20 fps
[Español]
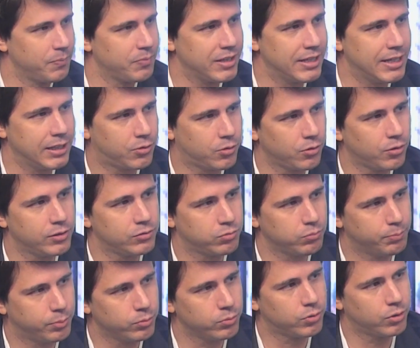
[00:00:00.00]
Y esto es
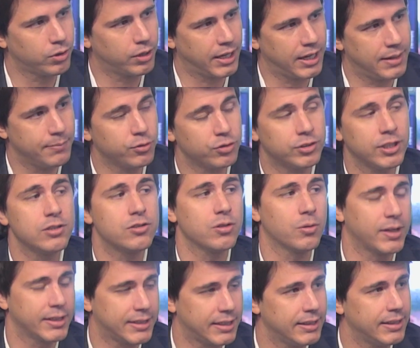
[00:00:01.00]
un punto que hemos hecho
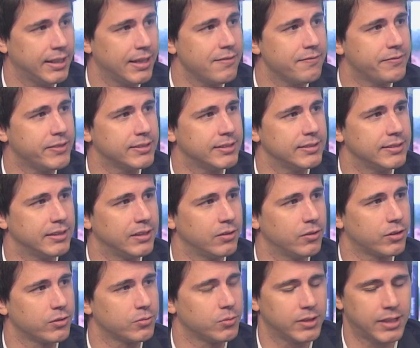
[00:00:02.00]
bastante énfasis en los
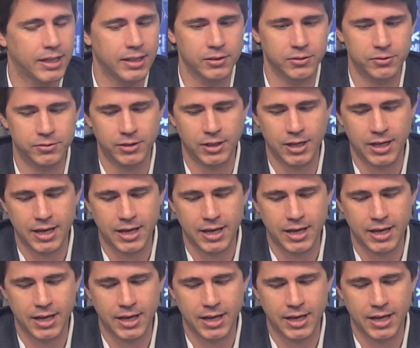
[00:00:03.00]
resultados.